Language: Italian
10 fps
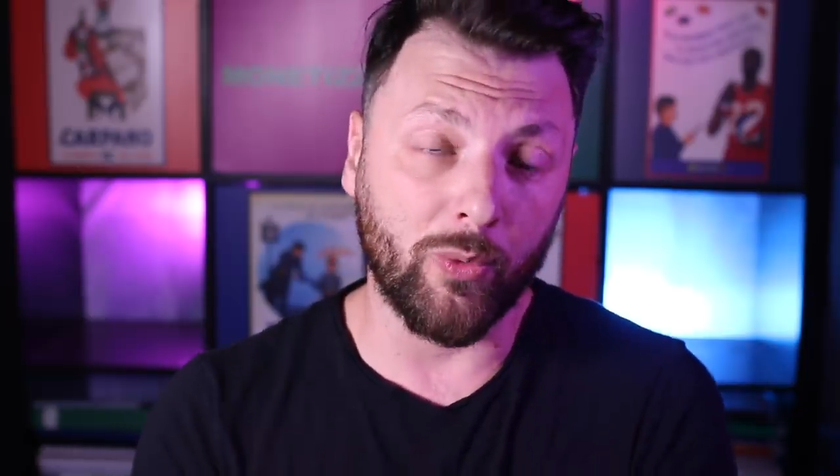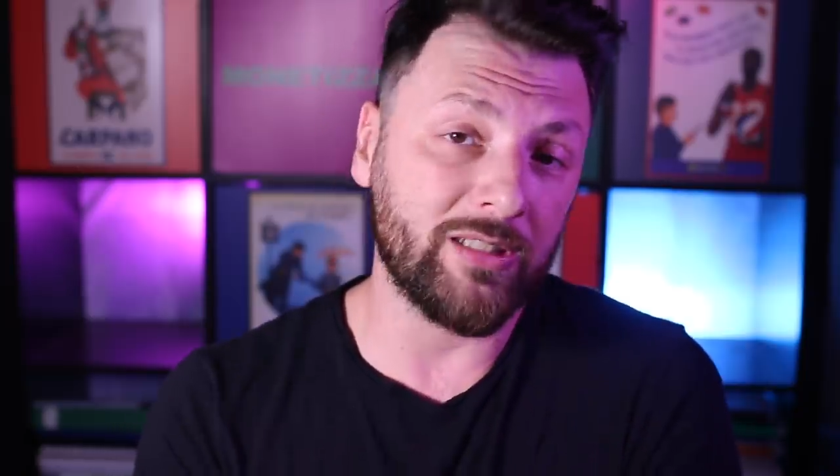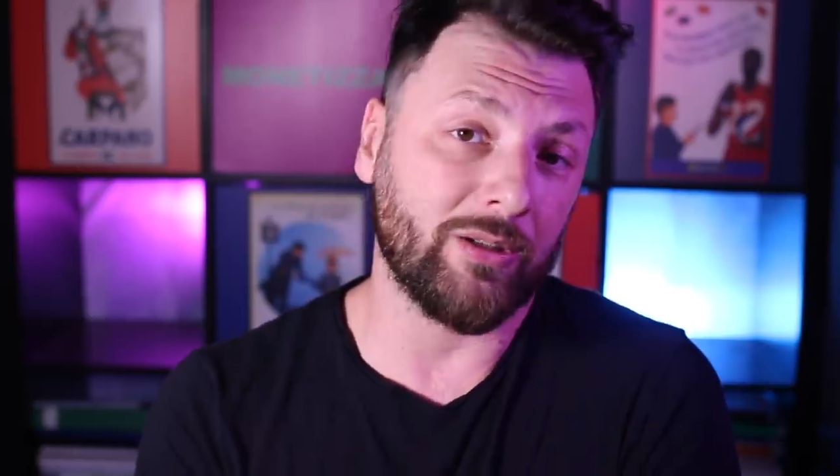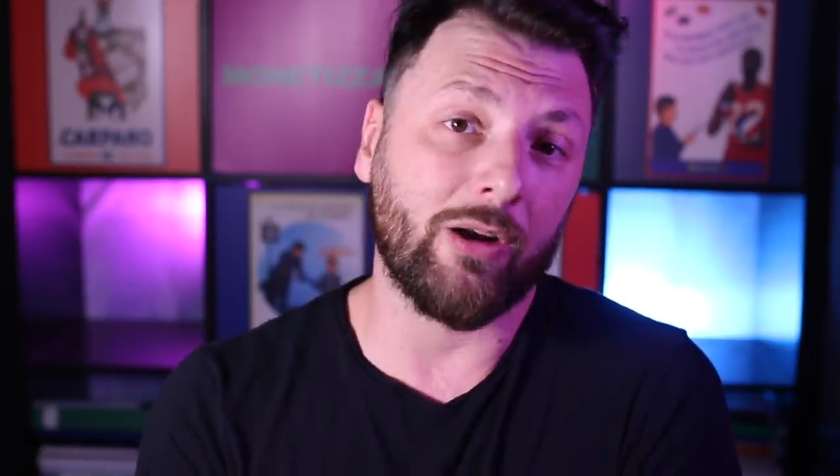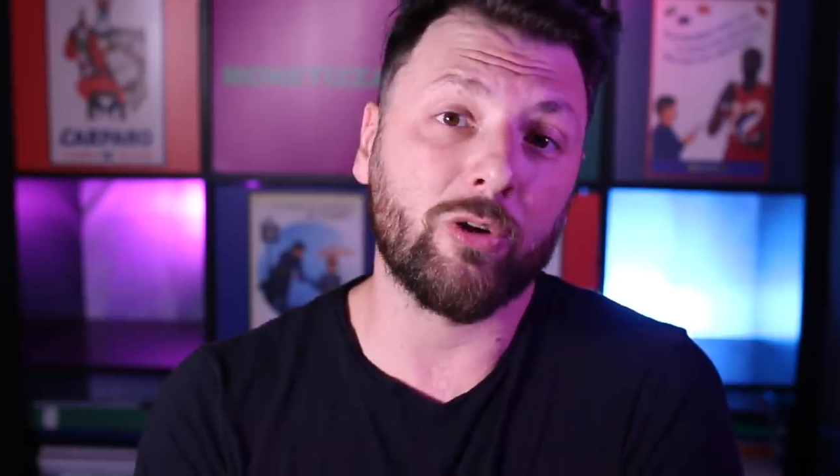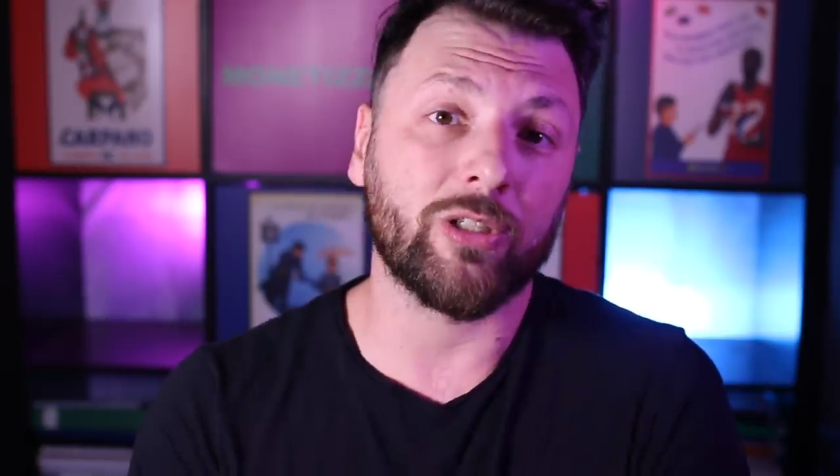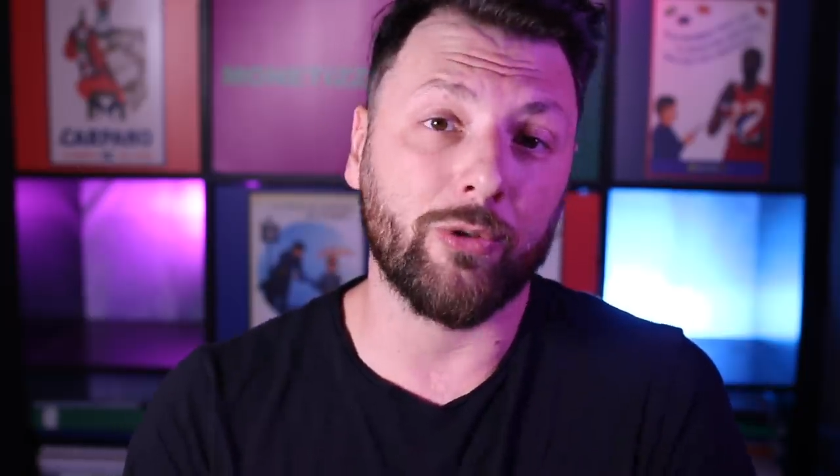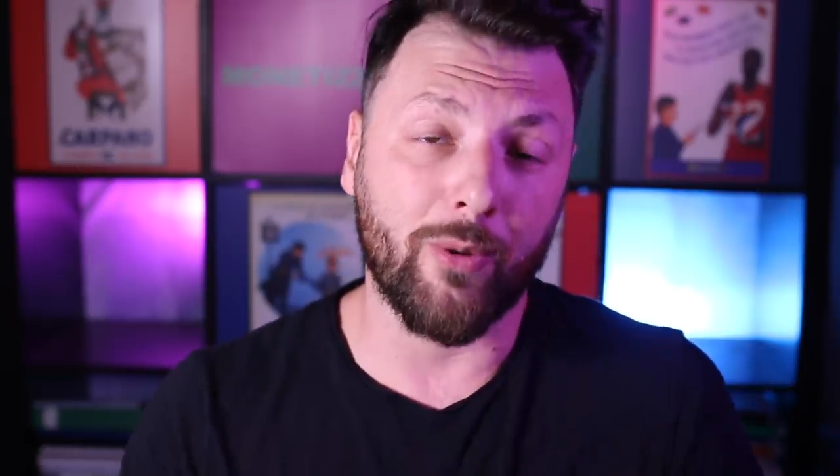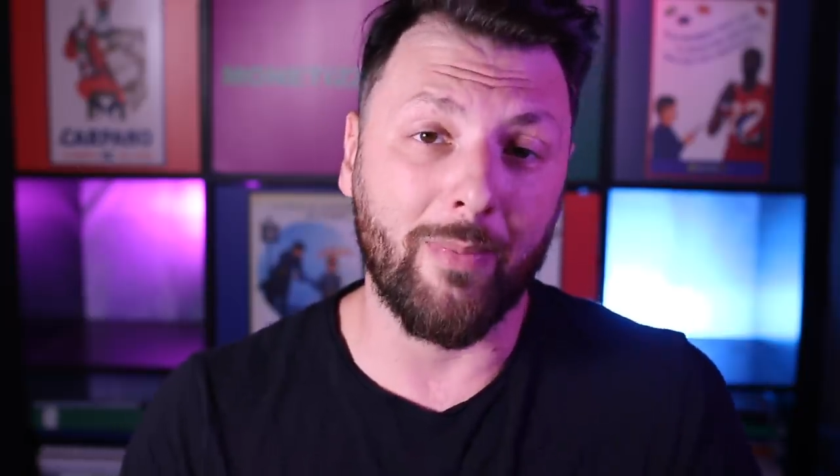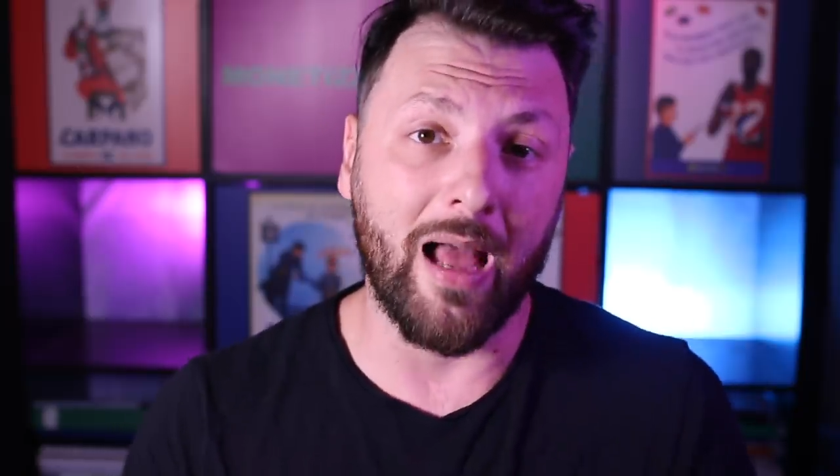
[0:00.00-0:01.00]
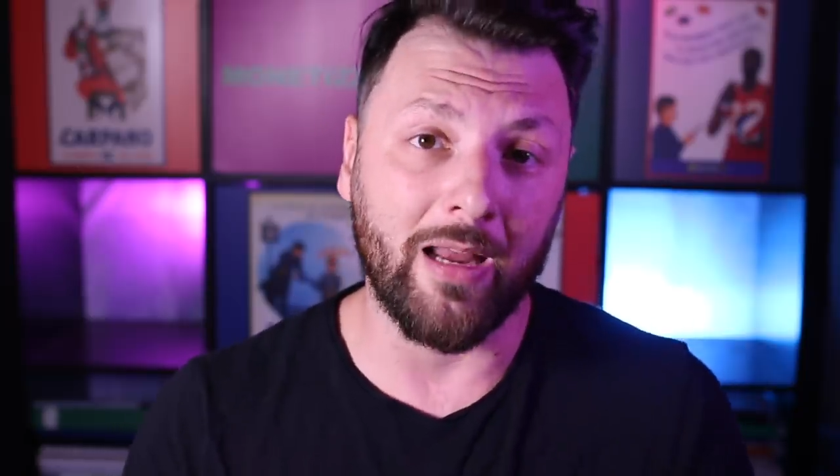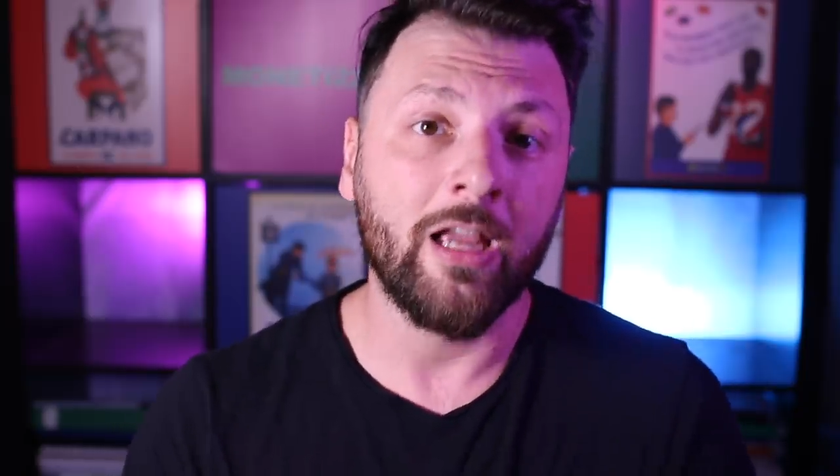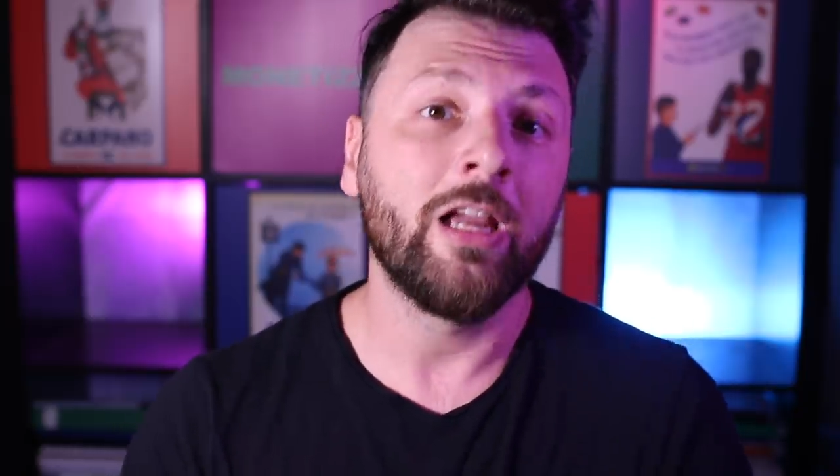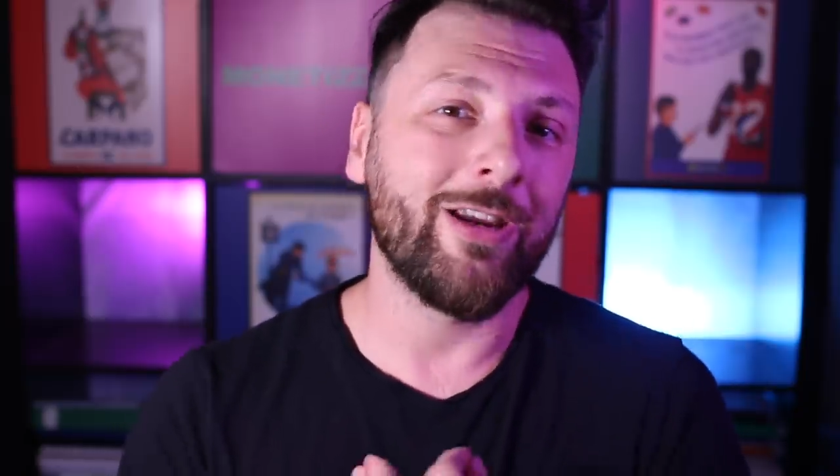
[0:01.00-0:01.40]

questa è una cosa normale.